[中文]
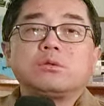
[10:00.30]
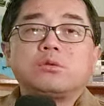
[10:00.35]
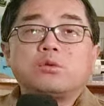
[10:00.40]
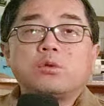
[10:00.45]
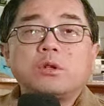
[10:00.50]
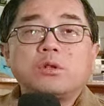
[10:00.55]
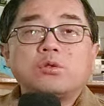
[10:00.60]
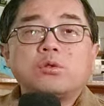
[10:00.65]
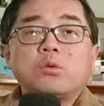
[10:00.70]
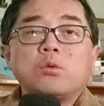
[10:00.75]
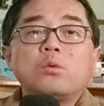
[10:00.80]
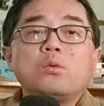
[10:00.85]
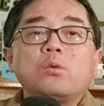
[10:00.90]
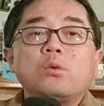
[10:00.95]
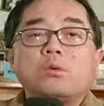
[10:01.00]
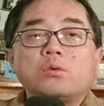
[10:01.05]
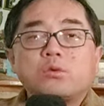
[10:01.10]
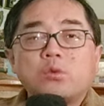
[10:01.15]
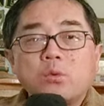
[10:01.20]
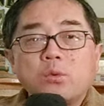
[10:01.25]
所以中
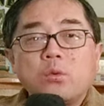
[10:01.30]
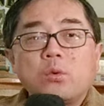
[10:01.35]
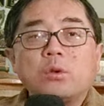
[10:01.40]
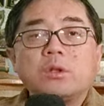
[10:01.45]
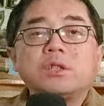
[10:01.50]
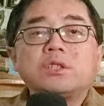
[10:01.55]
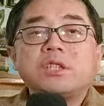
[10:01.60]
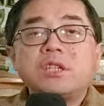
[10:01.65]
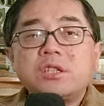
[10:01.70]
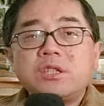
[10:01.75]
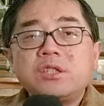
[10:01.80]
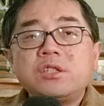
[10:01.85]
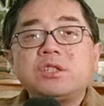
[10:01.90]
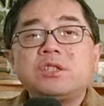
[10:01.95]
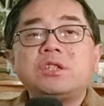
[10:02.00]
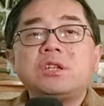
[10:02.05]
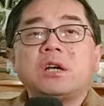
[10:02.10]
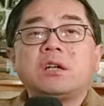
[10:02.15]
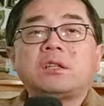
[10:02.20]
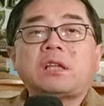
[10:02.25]
国中国的经
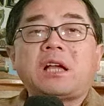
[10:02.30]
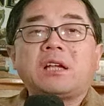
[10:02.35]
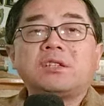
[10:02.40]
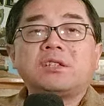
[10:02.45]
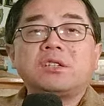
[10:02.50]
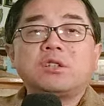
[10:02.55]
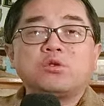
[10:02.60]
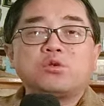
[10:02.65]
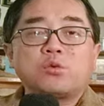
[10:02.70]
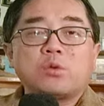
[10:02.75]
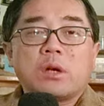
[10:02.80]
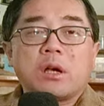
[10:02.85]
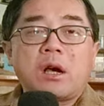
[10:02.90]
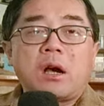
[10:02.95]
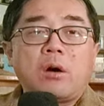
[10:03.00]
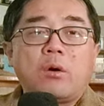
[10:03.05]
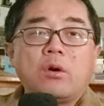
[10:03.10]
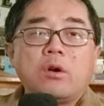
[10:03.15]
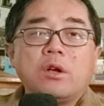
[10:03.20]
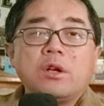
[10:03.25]
济啊，它是一个损
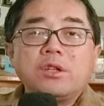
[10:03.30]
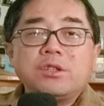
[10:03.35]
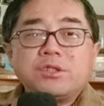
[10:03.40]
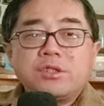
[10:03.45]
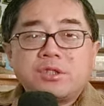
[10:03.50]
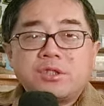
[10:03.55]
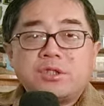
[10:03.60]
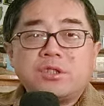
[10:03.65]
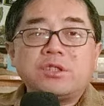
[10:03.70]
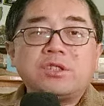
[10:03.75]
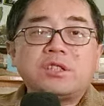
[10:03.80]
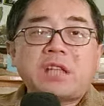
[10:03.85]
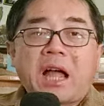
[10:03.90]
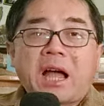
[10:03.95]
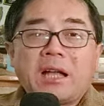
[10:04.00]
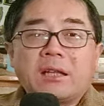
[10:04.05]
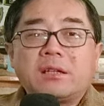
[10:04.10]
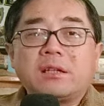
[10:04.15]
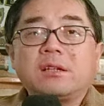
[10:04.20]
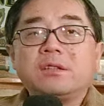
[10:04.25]
耗极
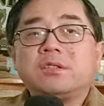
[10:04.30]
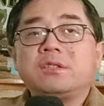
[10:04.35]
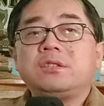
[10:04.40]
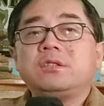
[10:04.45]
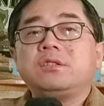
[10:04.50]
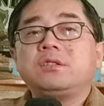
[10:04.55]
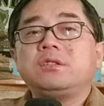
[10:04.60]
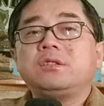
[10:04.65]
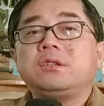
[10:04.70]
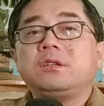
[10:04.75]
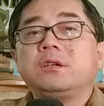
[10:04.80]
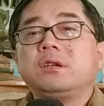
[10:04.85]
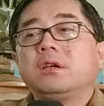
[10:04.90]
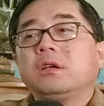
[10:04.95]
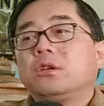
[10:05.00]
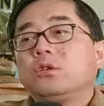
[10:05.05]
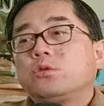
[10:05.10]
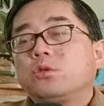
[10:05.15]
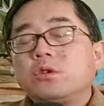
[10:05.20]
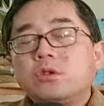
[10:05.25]
大的一个机器。
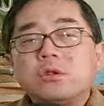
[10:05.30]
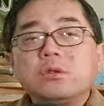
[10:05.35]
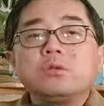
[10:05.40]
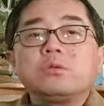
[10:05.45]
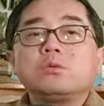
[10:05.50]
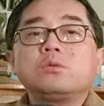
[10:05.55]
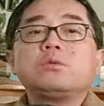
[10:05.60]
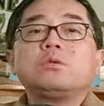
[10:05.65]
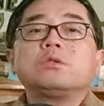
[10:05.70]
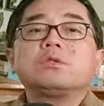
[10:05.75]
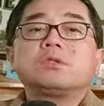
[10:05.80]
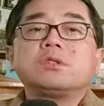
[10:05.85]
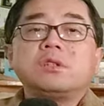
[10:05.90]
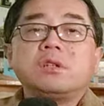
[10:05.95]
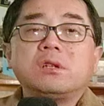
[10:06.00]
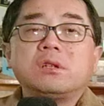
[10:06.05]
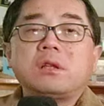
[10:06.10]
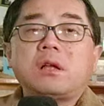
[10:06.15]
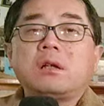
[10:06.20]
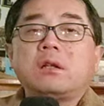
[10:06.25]
所以，如果是
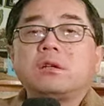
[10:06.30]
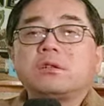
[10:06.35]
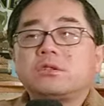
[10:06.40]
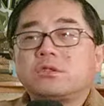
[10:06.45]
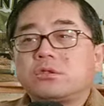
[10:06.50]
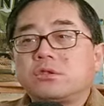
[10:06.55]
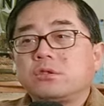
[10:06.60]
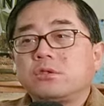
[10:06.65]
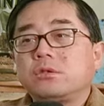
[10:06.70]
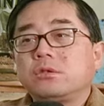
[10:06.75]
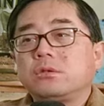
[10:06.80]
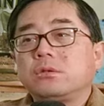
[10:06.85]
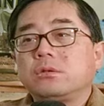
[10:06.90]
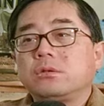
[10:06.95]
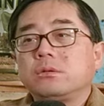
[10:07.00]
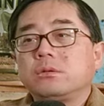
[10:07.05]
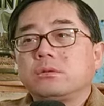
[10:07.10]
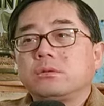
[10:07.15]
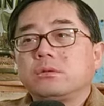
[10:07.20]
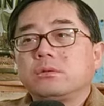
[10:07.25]
一个老老实实
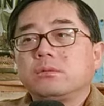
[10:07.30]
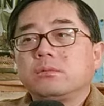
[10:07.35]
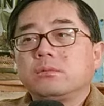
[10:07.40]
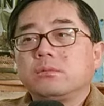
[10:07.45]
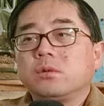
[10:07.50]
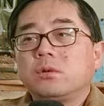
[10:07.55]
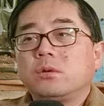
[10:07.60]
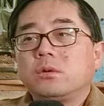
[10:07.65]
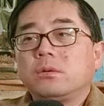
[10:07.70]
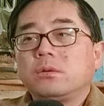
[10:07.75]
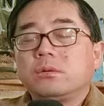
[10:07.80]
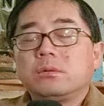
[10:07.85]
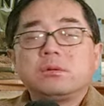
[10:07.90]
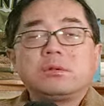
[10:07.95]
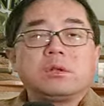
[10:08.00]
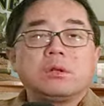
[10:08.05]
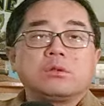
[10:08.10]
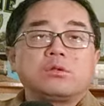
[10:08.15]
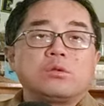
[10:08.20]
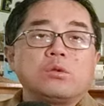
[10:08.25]

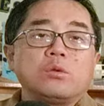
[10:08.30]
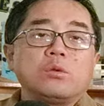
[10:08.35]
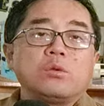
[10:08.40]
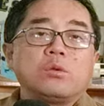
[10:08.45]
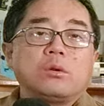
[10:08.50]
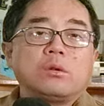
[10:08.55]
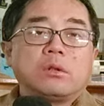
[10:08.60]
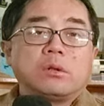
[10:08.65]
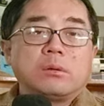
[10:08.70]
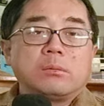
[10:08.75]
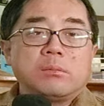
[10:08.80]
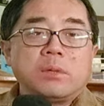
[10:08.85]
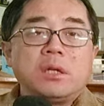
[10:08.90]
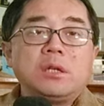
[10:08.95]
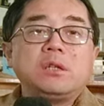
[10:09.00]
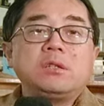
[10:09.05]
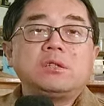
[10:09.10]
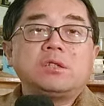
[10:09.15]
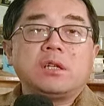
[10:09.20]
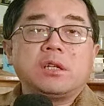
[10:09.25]
的中国的
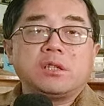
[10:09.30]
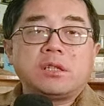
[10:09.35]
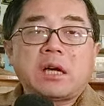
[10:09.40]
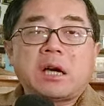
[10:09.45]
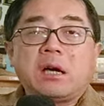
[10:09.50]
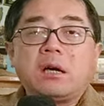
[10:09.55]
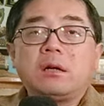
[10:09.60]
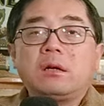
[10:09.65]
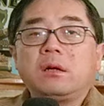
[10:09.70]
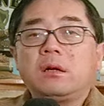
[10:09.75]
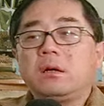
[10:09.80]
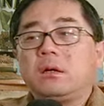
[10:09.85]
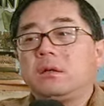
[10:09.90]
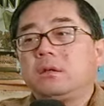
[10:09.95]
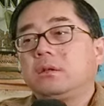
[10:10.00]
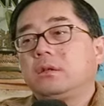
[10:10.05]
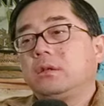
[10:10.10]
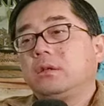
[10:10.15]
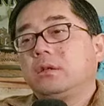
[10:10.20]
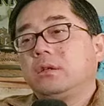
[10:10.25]
民营企业家
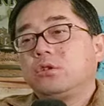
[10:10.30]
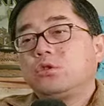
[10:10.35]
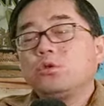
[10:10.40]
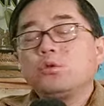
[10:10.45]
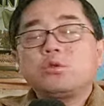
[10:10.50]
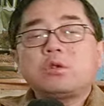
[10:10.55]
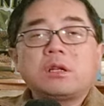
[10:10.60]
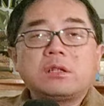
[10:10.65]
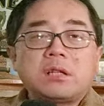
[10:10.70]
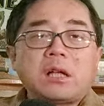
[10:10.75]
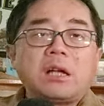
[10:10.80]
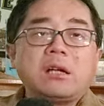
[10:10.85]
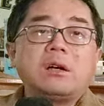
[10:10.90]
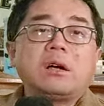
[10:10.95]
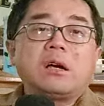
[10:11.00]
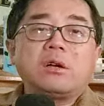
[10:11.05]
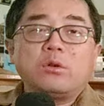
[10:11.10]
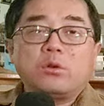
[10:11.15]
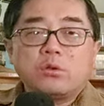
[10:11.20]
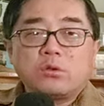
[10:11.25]
啊，就算是他也
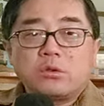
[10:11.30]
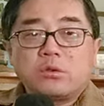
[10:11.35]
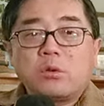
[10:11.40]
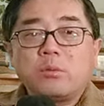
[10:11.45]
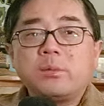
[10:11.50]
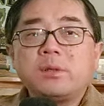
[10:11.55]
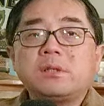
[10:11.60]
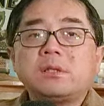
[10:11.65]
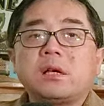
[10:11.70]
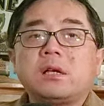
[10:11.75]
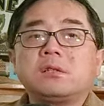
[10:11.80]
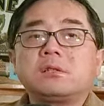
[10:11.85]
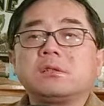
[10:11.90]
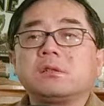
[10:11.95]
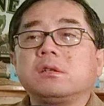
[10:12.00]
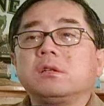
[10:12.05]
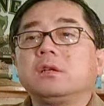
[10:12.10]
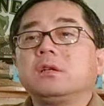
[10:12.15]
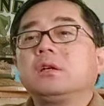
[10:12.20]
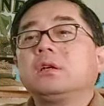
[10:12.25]
很有聪明才
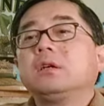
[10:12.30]
智，